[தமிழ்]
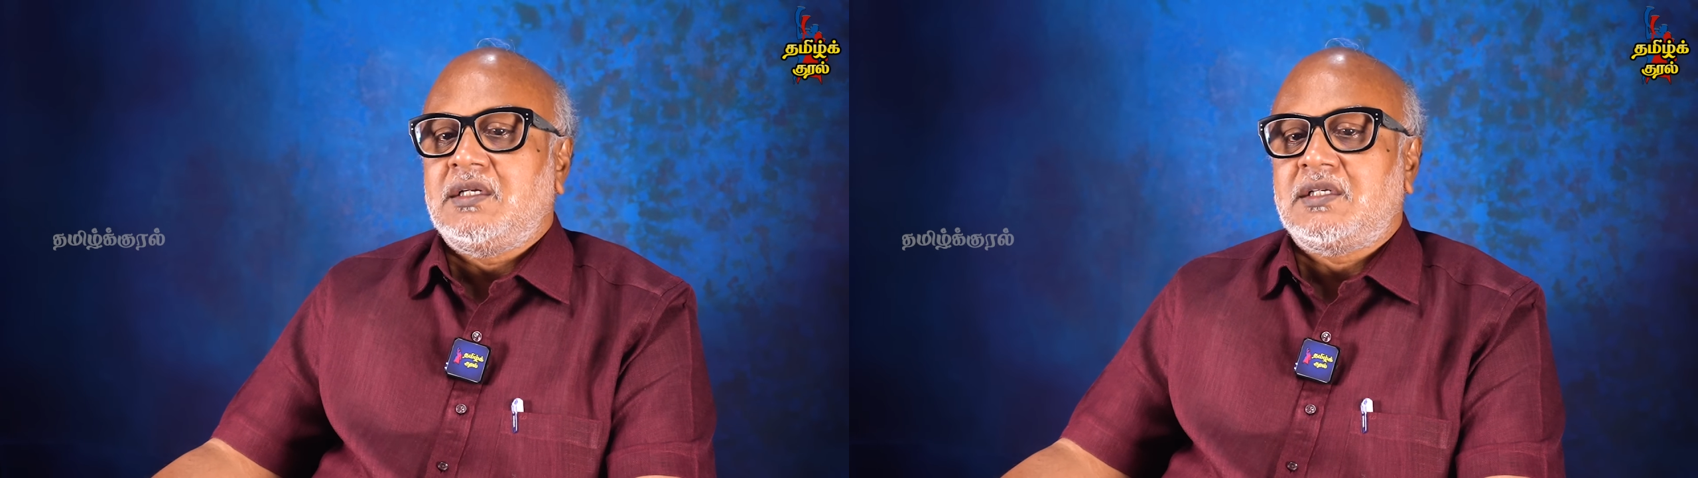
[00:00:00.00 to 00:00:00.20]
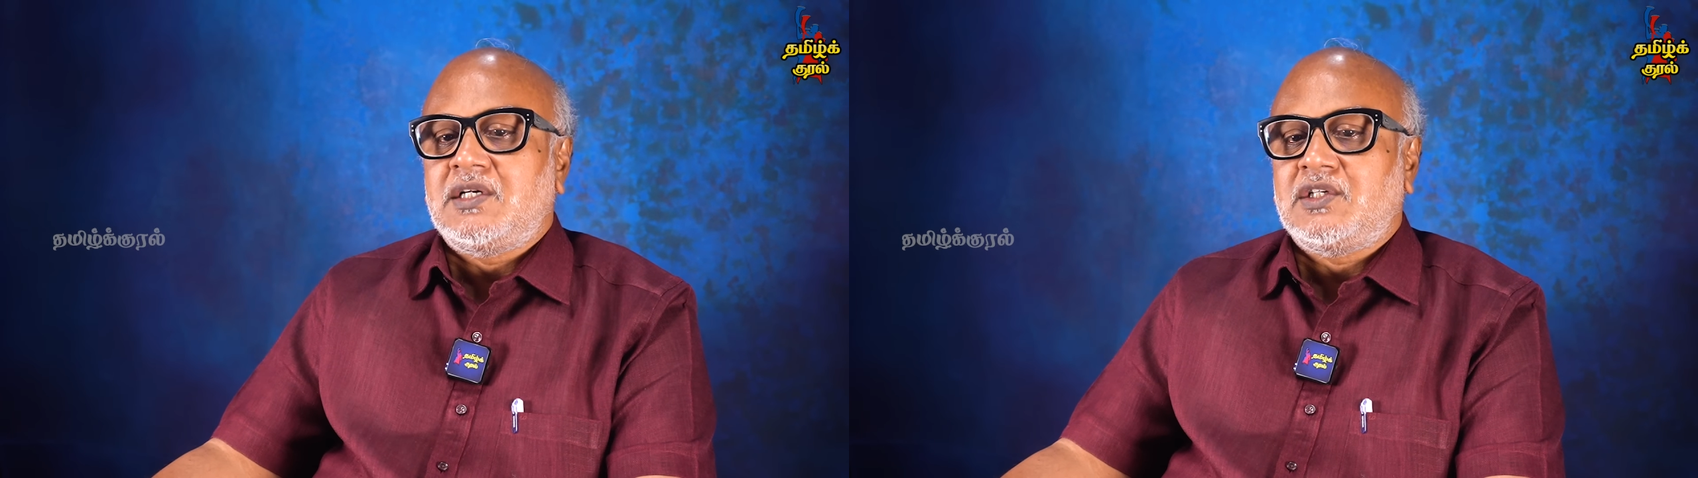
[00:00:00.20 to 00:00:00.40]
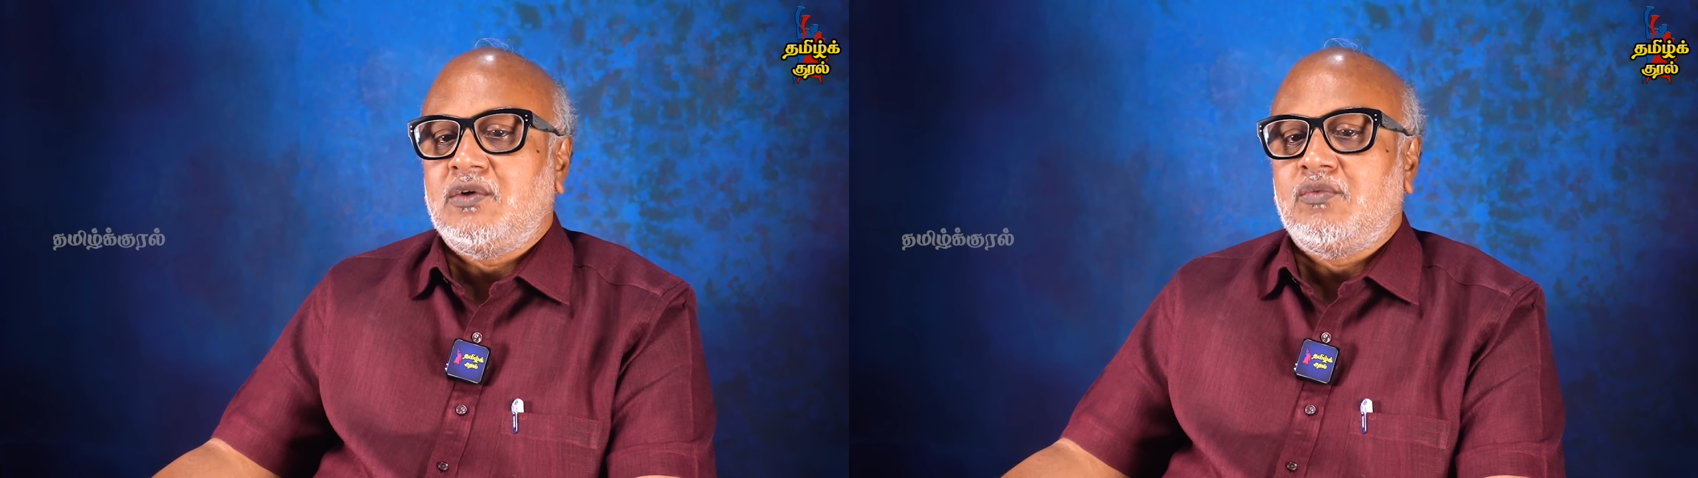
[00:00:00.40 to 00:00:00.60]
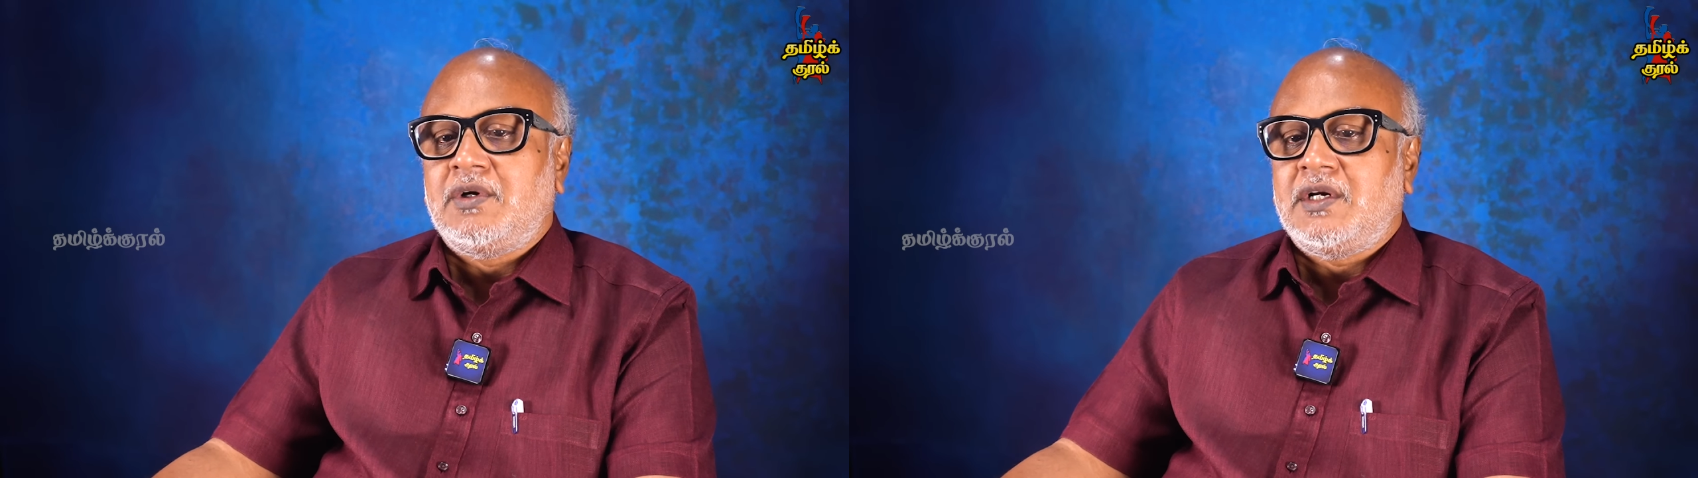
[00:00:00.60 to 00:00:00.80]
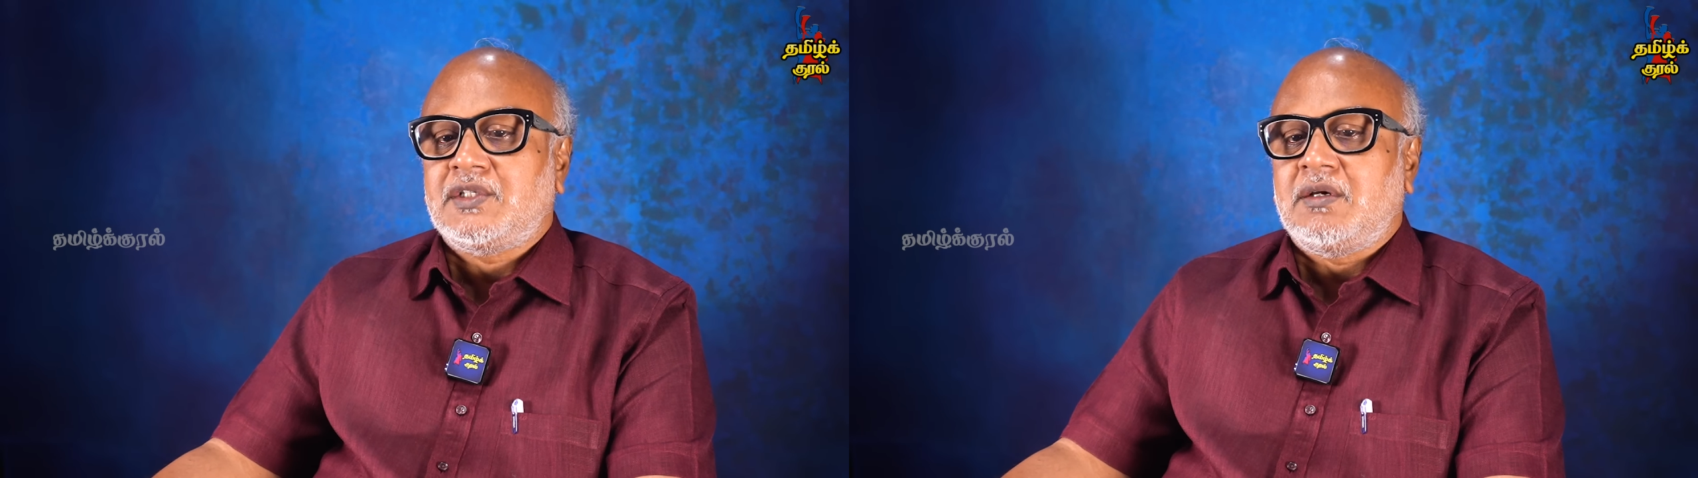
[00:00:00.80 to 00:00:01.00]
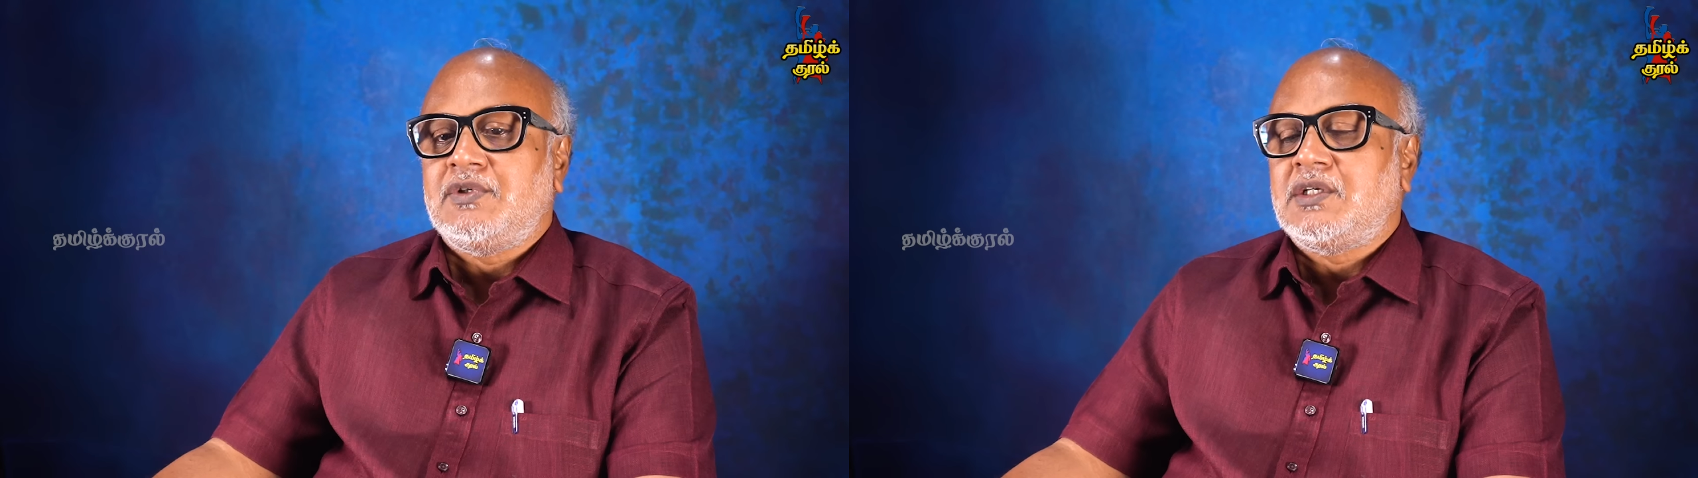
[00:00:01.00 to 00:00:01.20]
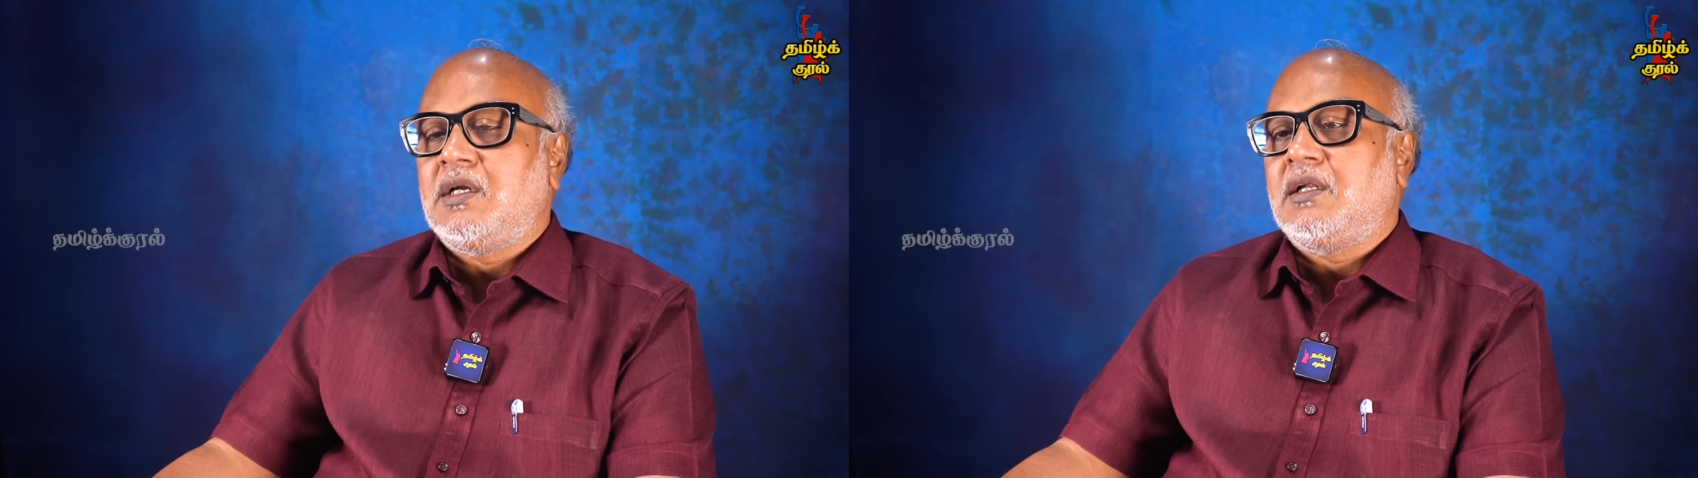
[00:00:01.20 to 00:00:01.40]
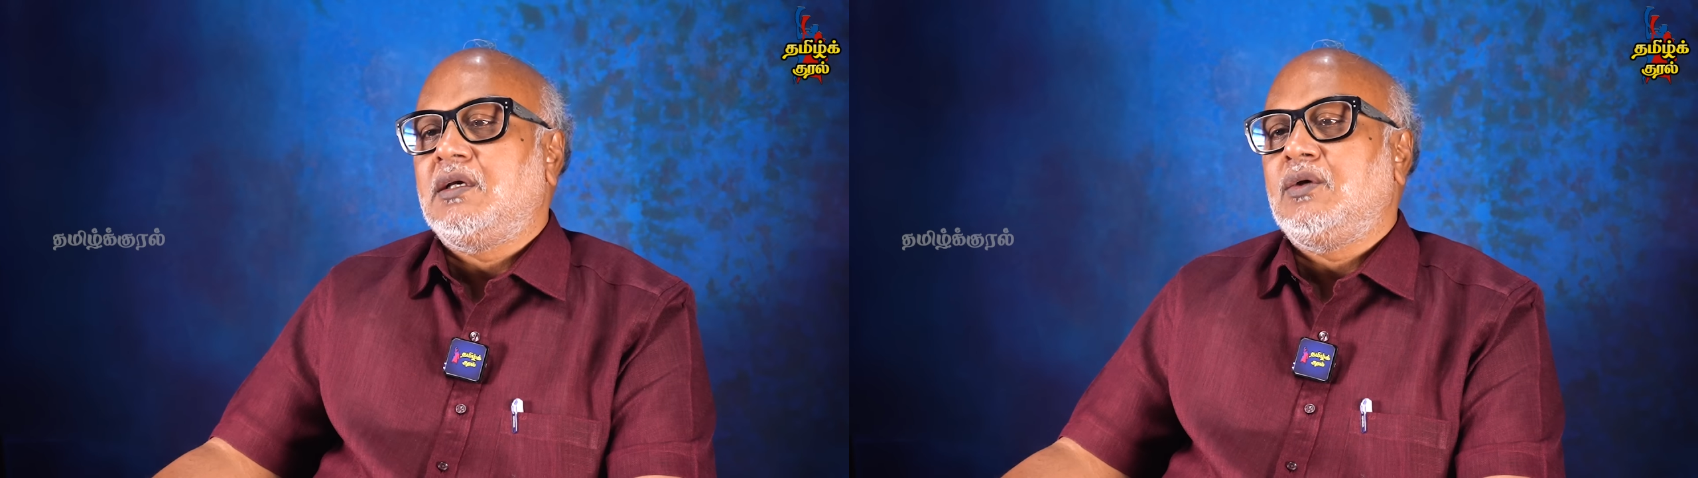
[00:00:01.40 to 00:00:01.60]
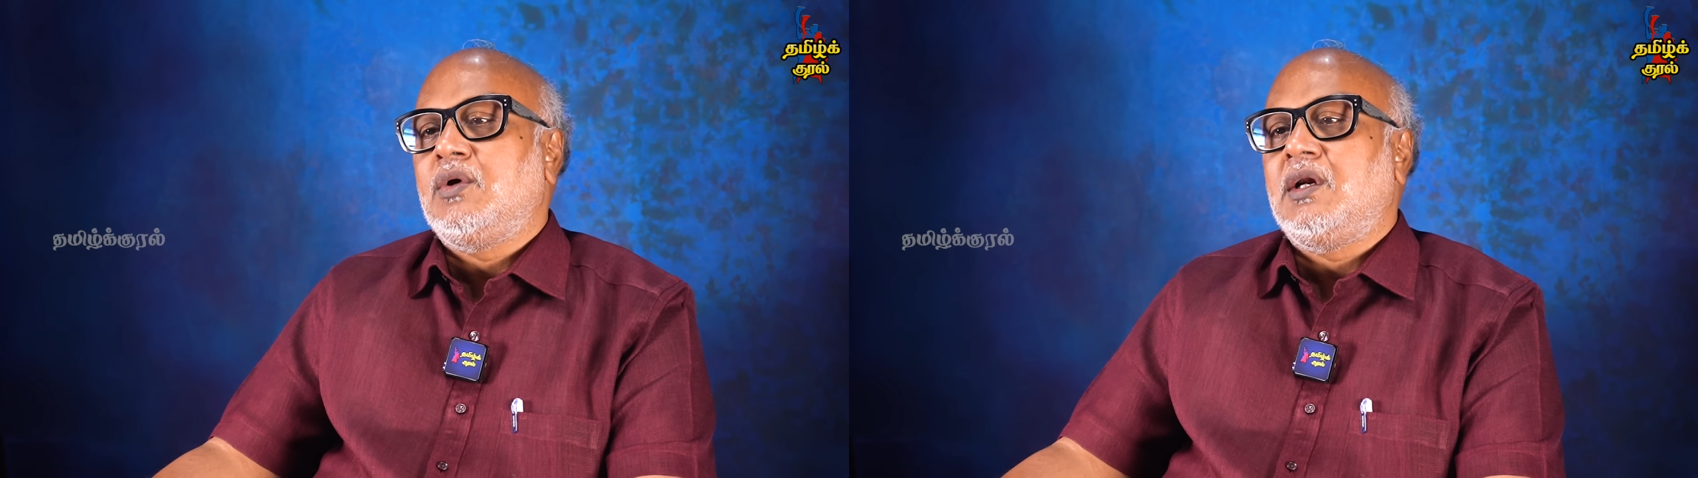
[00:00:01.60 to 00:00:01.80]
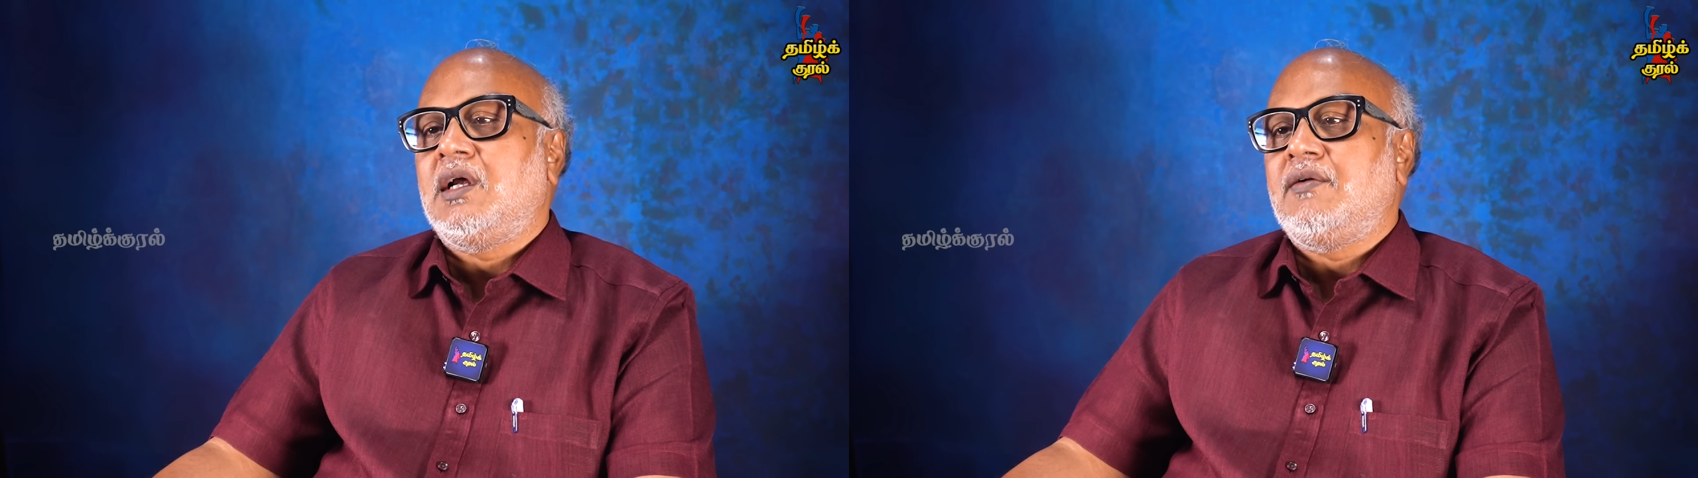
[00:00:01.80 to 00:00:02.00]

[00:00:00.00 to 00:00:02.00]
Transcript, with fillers: இன்டர்நேஷனல் ஹியூமன் ரைட்ஸ் கமிஷன் இருக்குது யூஎன்